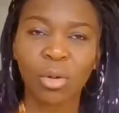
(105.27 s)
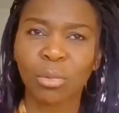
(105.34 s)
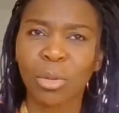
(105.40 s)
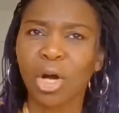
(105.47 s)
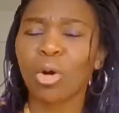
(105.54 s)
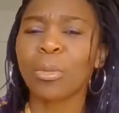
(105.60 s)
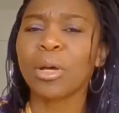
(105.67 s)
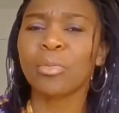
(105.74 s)

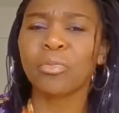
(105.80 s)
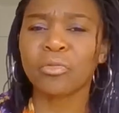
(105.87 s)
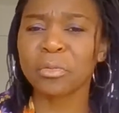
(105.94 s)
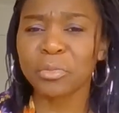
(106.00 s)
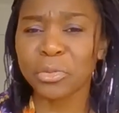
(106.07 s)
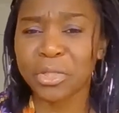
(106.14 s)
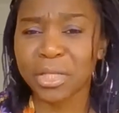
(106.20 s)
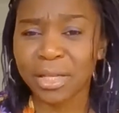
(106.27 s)
Bah, comment elle pouvait
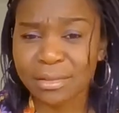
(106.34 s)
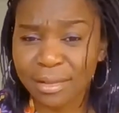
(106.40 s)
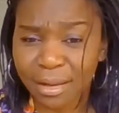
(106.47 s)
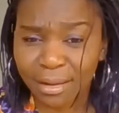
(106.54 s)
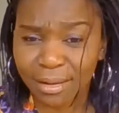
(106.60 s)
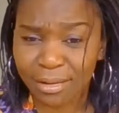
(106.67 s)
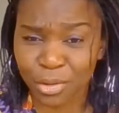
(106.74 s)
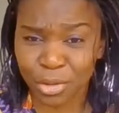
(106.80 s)
me dire
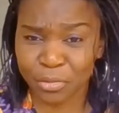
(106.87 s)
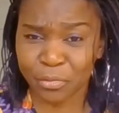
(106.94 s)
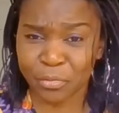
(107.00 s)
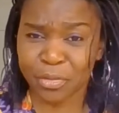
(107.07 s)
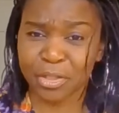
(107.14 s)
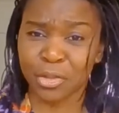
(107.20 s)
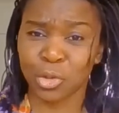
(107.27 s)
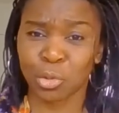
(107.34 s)
ça J'ai
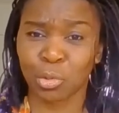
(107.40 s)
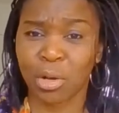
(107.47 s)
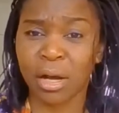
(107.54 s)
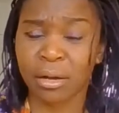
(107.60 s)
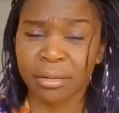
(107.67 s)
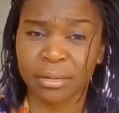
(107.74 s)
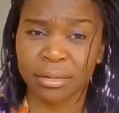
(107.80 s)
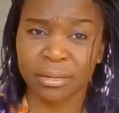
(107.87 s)
fait des
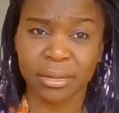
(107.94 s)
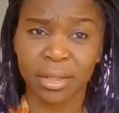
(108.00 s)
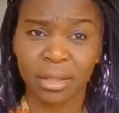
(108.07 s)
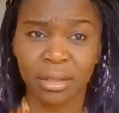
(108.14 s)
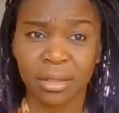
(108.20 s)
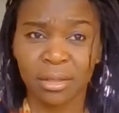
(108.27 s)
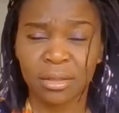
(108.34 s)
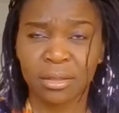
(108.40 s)
choix.
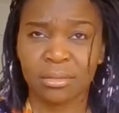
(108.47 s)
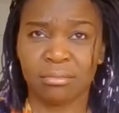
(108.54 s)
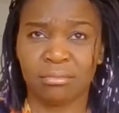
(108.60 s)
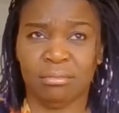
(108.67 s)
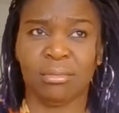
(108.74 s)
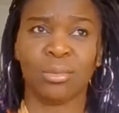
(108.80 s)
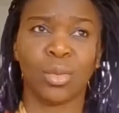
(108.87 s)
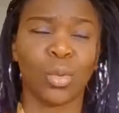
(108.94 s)

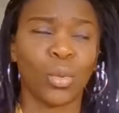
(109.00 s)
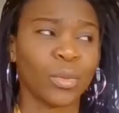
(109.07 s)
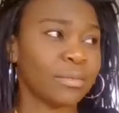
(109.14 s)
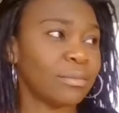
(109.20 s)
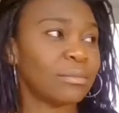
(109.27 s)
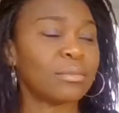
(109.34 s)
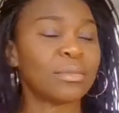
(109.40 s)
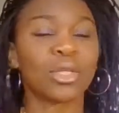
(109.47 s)
Bon,
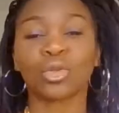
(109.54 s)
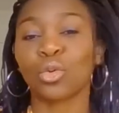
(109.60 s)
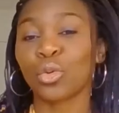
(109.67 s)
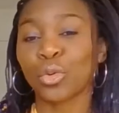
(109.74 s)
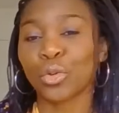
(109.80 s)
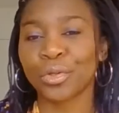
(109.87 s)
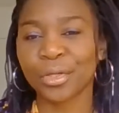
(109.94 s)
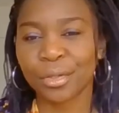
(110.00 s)
ben, je
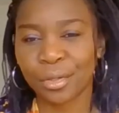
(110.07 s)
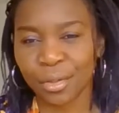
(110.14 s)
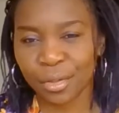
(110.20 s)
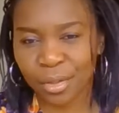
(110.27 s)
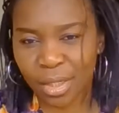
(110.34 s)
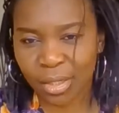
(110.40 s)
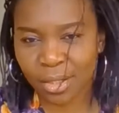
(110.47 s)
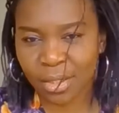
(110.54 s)
reconnais que
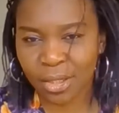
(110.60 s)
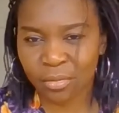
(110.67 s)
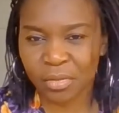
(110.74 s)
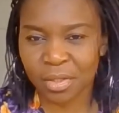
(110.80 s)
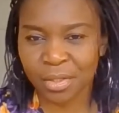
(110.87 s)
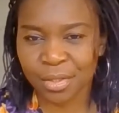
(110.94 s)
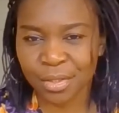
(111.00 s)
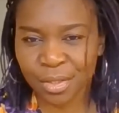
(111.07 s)
hein, la
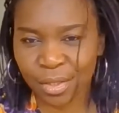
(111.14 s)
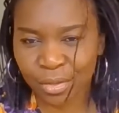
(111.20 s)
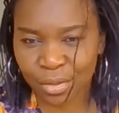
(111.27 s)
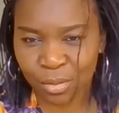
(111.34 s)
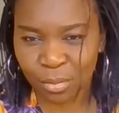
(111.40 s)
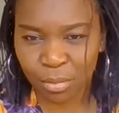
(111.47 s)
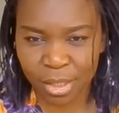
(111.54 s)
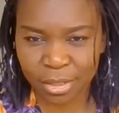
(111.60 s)

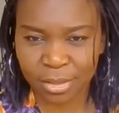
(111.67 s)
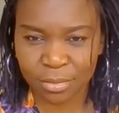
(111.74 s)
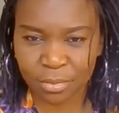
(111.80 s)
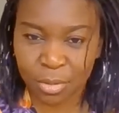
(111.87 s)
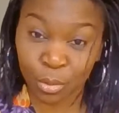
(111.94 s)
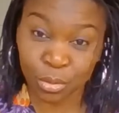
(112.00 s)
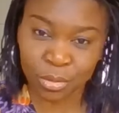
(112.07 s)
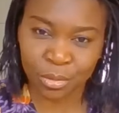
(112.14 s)
vérité blesse,
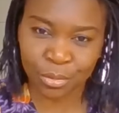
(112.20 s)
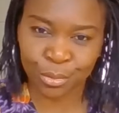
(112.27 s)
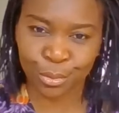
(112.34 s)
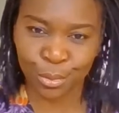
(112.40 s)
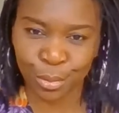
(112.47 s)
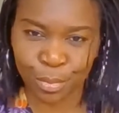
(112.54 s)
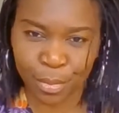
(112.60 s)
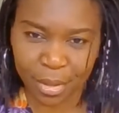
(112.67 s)
mais le sang ne
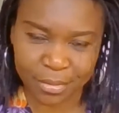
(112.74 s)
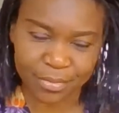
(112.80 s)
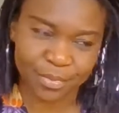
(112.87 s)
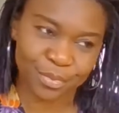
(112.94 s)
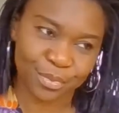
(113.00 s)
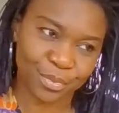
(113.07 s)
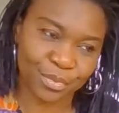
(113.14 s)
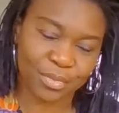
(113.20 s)
coule pas
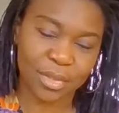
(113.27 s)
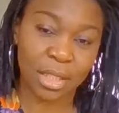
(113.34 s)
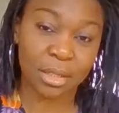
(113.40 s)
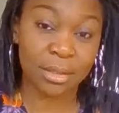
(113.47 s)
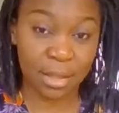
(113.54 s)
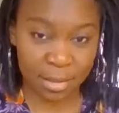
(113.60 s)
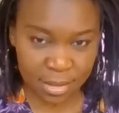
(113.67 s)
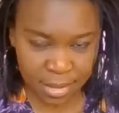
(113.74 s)

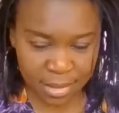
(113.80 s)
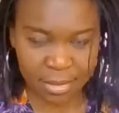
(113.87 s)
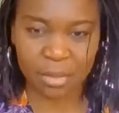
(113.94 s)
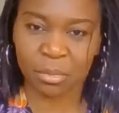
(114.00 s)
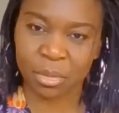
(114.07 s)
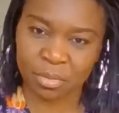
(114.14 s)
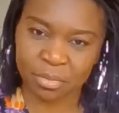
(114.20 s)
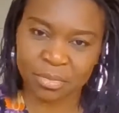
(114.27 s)
ça claque
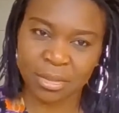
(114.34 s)
quand même.